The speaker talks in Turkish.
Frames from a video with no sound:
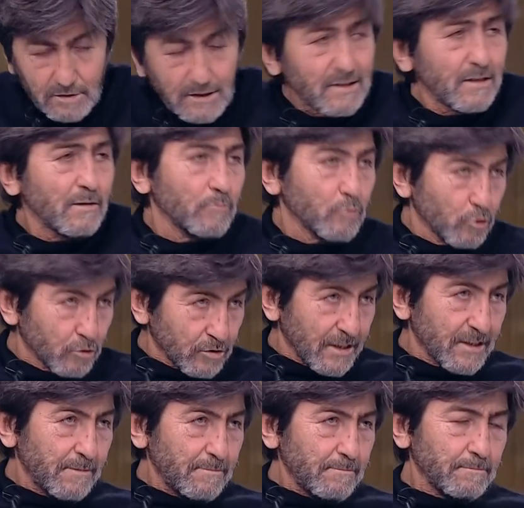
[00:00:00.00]
Neden
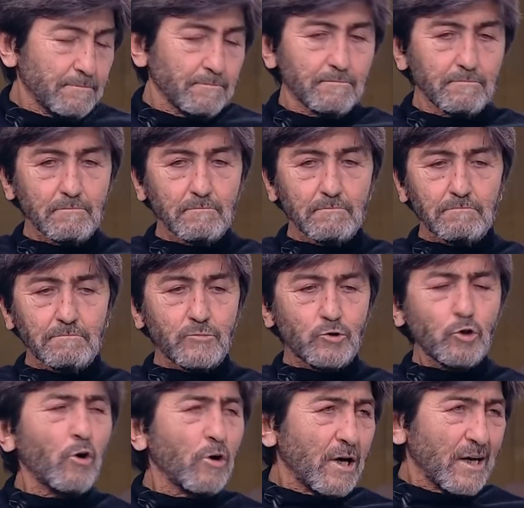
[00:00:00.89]
bunu dedim?
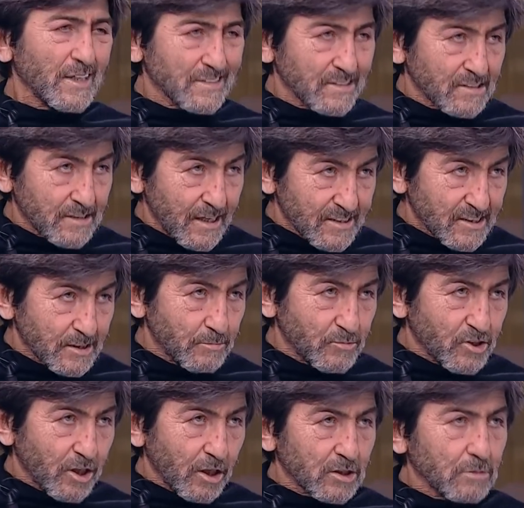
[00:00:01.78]
Çok az
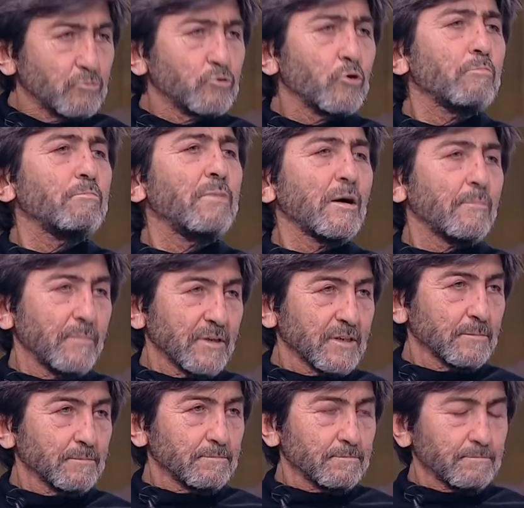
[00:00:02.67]
dersimi çalıştım, çok
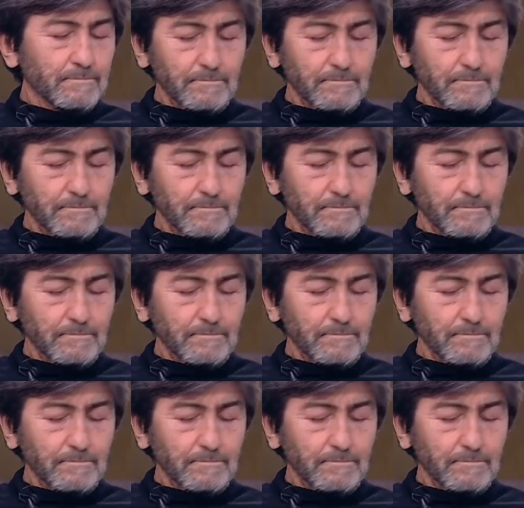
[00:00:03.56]
bakmadım.